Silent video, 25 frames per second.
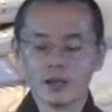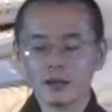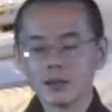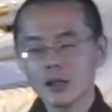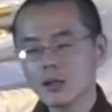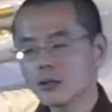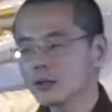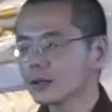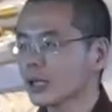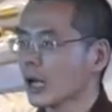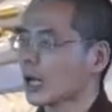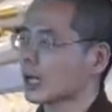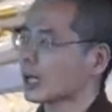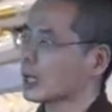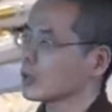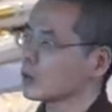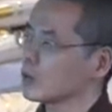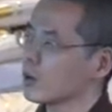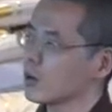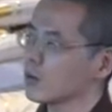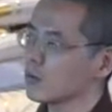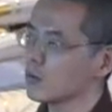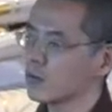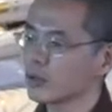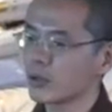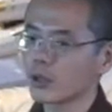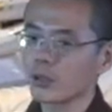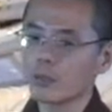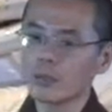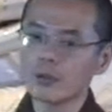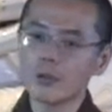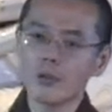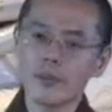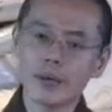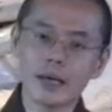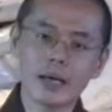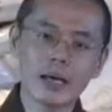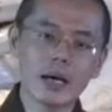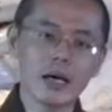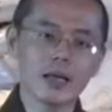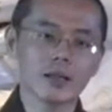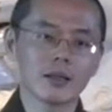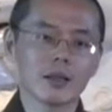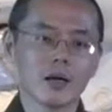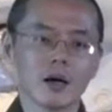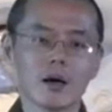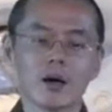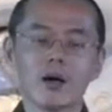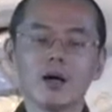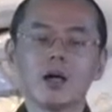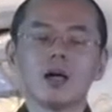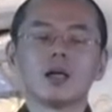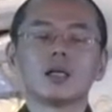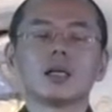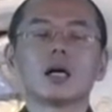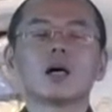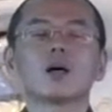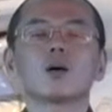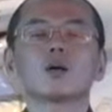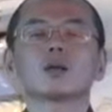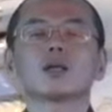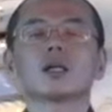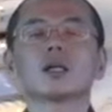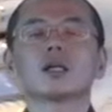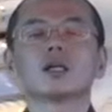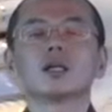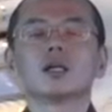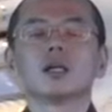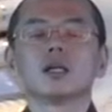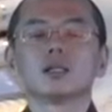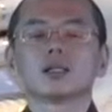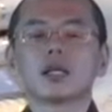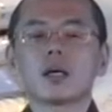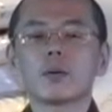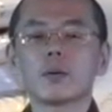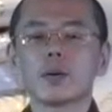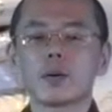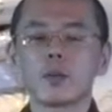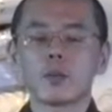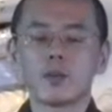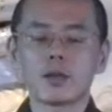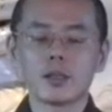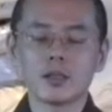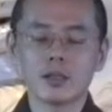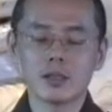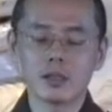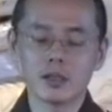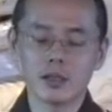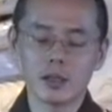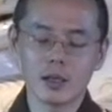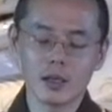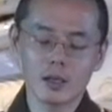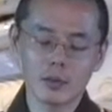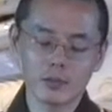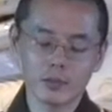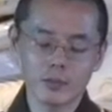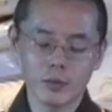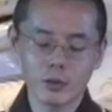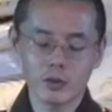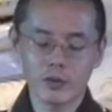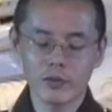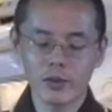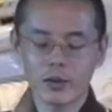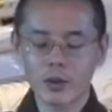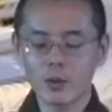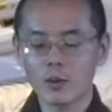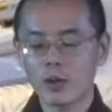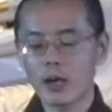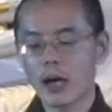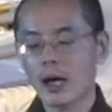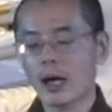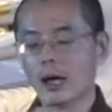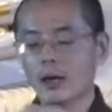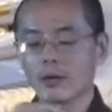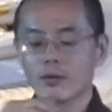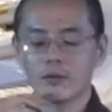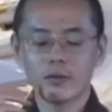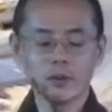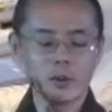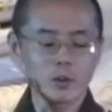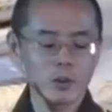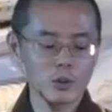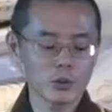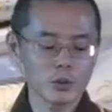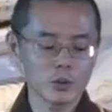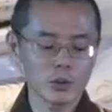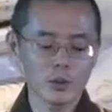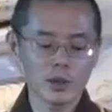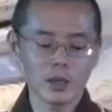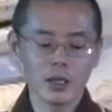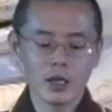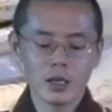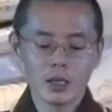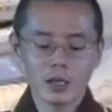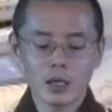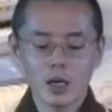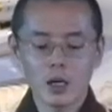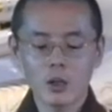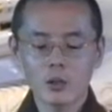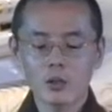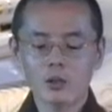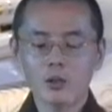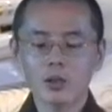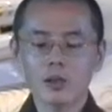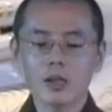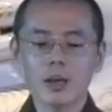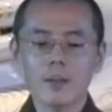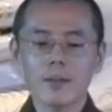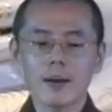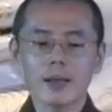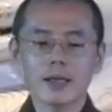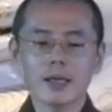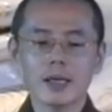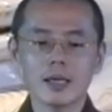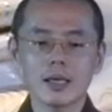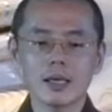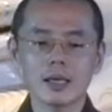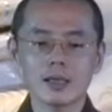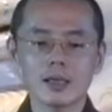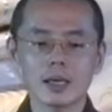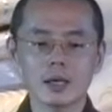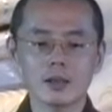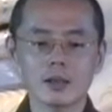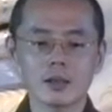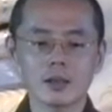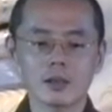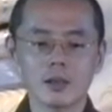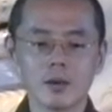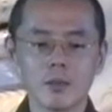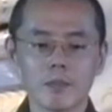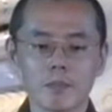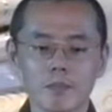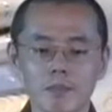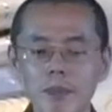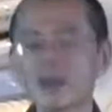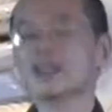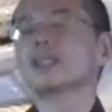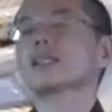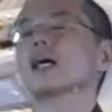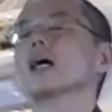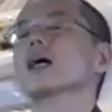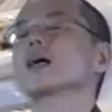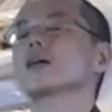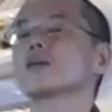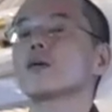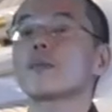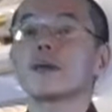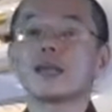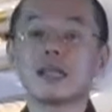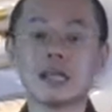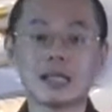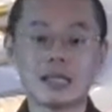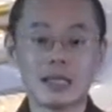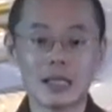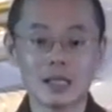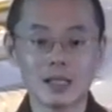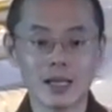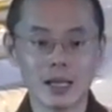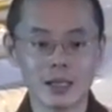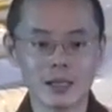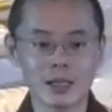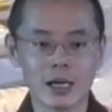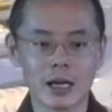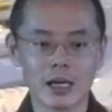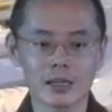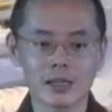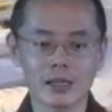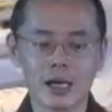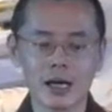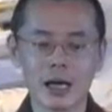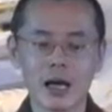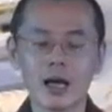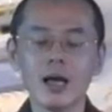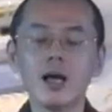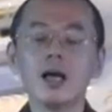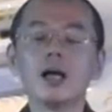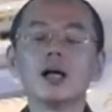然后打开窗户，什么都没看到。然后呢，待会蚊子呢又飞过来飞过去。然后睡到半夜1个小时，又啪嚓又被人家踢上墙下来。